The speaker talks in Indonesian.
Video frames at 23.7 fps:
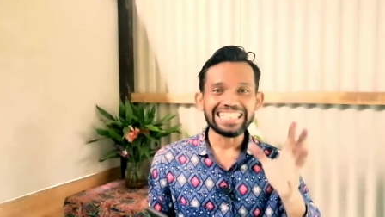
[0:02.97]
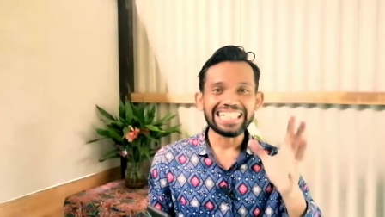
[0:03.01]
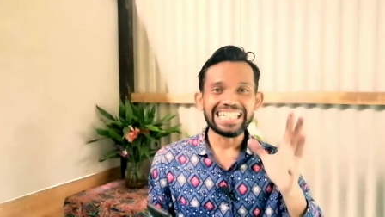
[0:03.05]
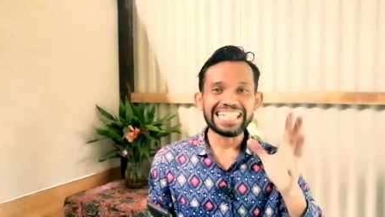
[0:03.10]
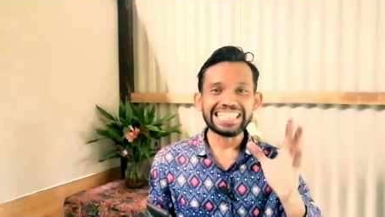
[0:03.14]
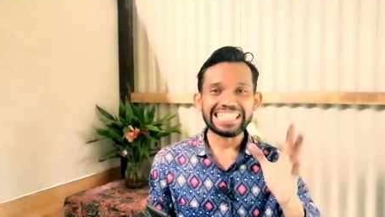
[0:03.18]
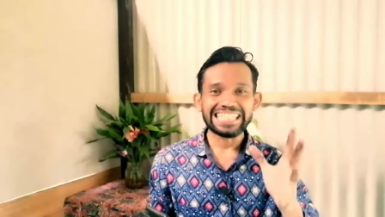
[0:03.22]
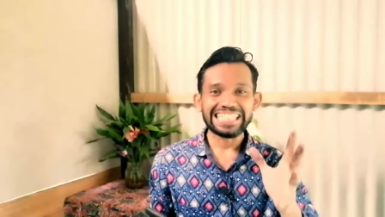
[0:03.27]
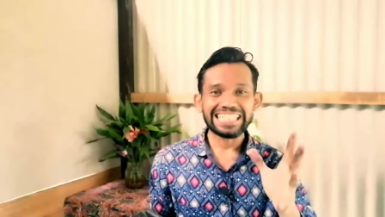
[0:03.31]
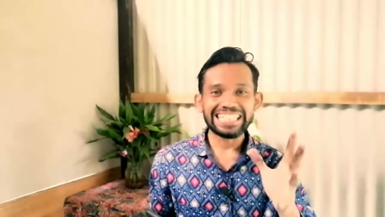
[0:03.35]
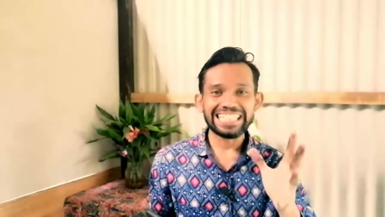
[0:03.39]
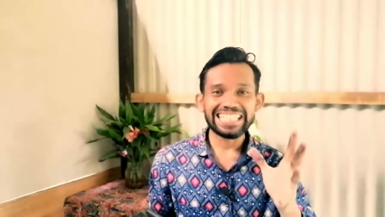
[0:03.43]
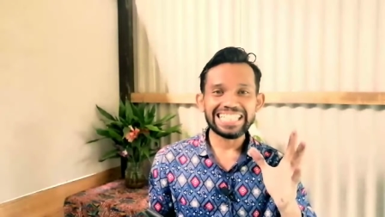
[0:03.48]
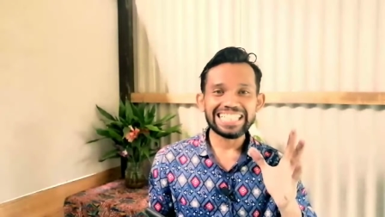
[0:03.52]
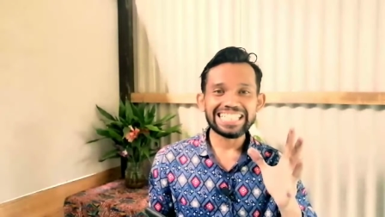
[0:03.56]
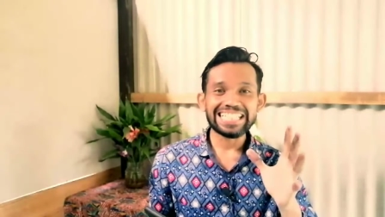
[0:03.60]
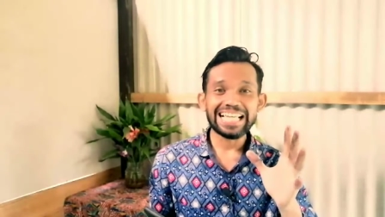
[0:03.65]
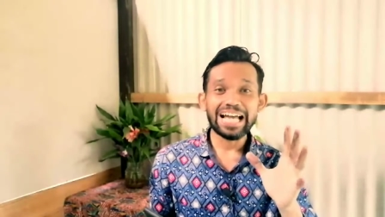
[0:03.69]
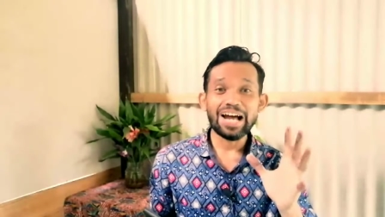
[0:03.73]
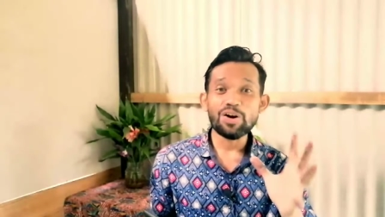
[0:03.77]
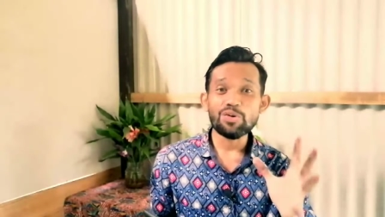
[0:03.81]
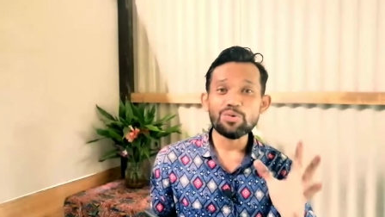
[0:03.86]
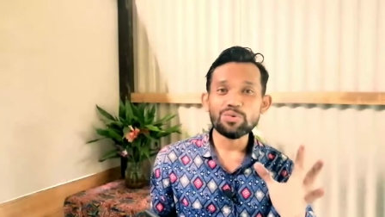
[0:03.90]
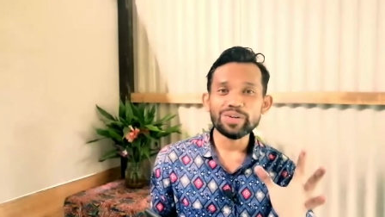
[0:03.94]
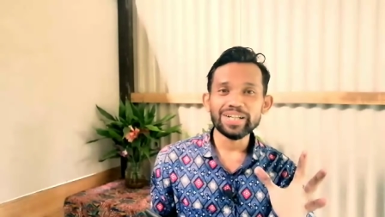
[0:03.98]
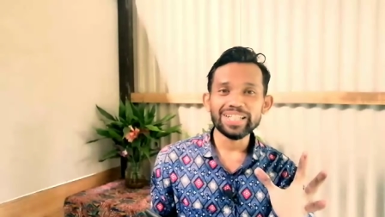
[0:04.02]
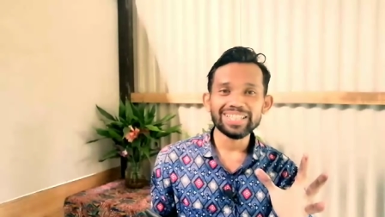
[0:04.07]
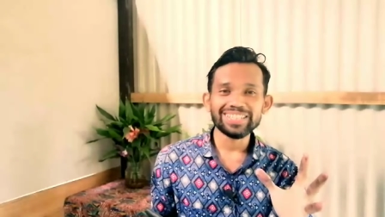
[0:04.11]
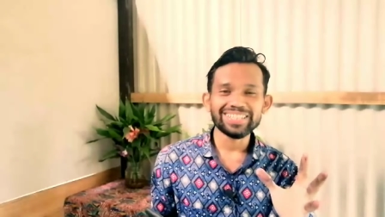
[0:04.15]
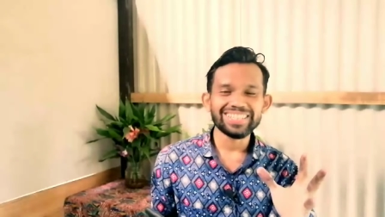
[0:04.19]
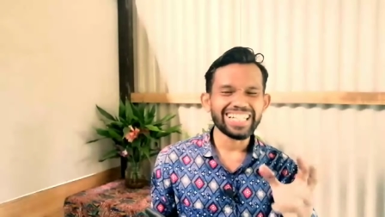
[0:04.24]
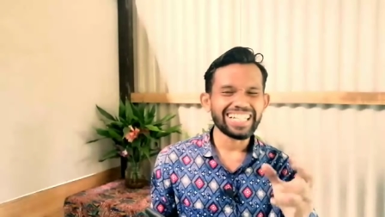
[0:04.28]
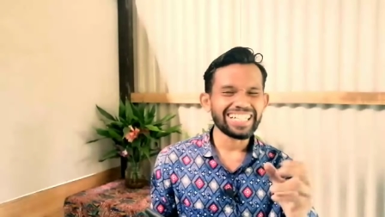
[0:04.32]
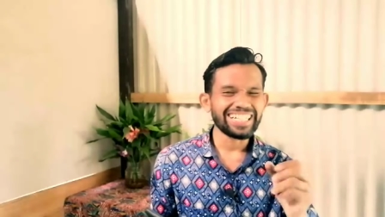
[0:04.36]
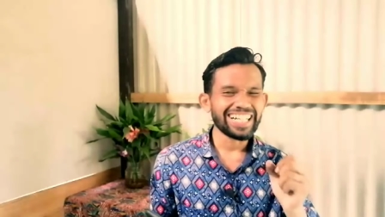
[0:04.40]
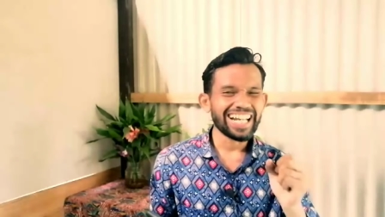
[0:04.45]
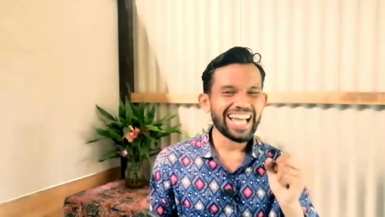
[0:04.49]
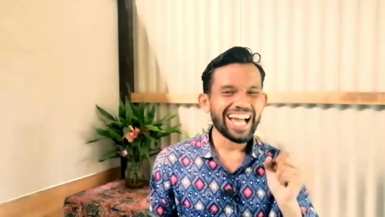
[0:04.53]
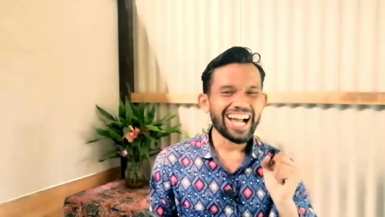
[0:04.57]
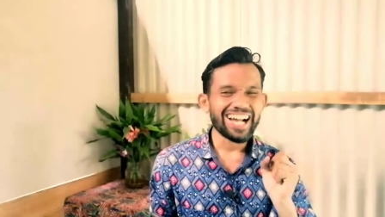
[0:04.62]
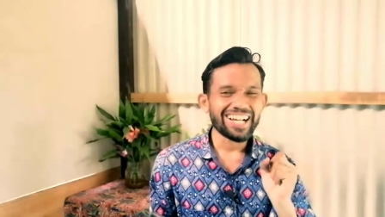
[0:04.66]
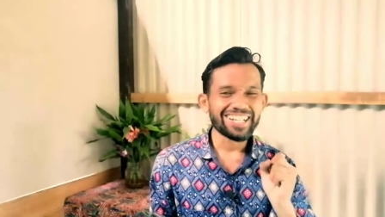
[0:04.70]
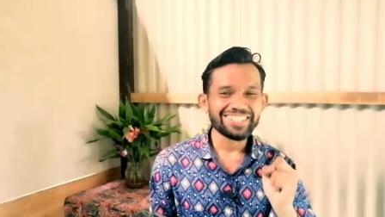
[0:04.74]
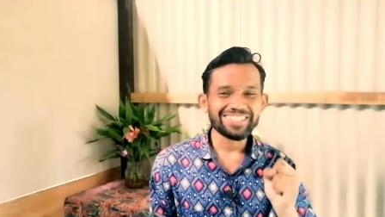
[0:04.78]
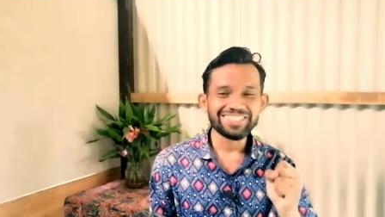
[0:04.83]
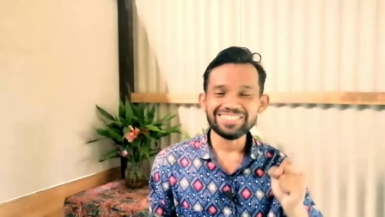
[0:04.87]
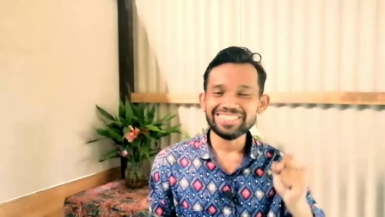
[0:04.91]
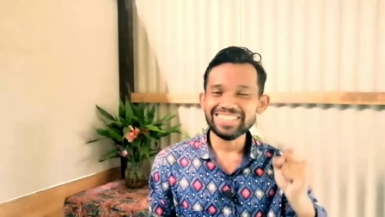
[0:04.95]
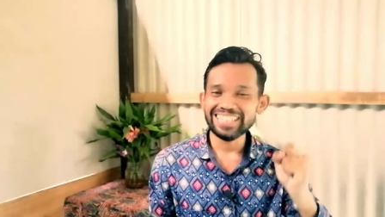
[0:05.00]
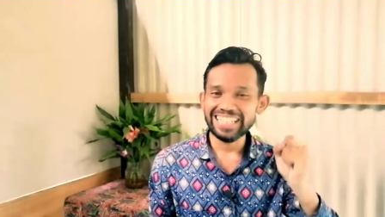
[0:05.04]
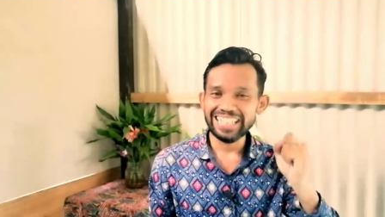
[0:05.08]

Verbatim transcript: dari sawit dan langsung